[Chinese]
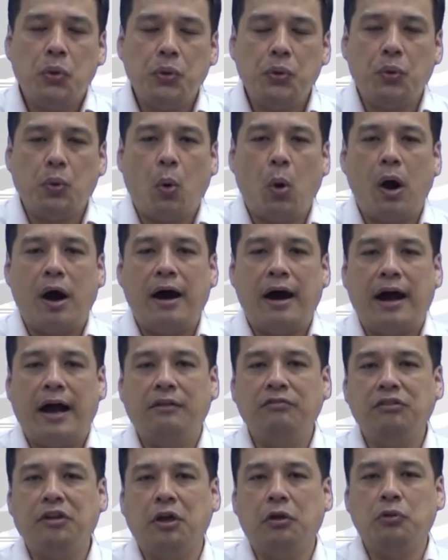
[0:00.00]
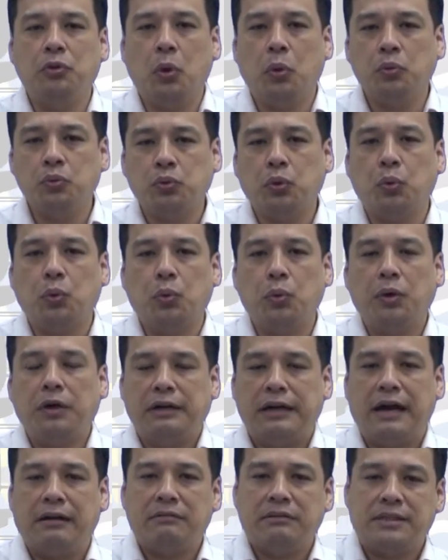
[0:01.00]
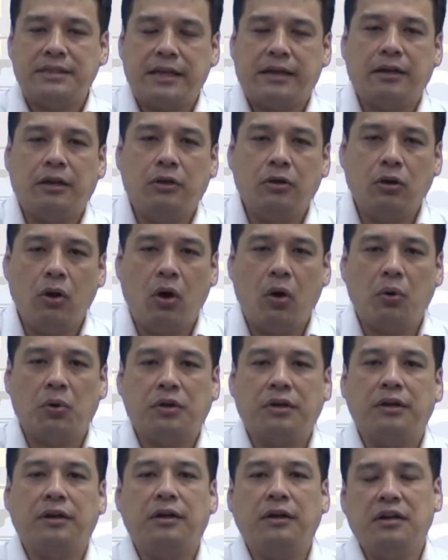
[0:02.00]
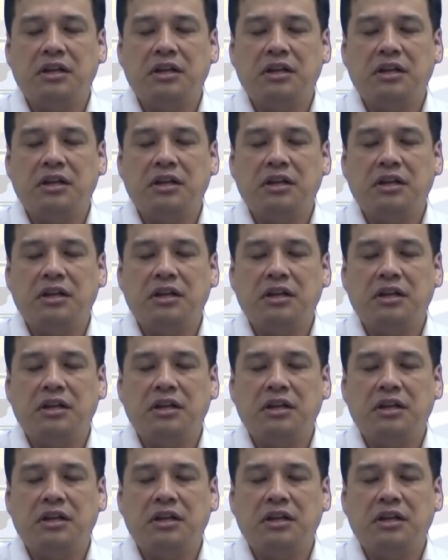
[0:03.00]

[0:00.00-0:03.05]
氯化氨的浓度，让这个 log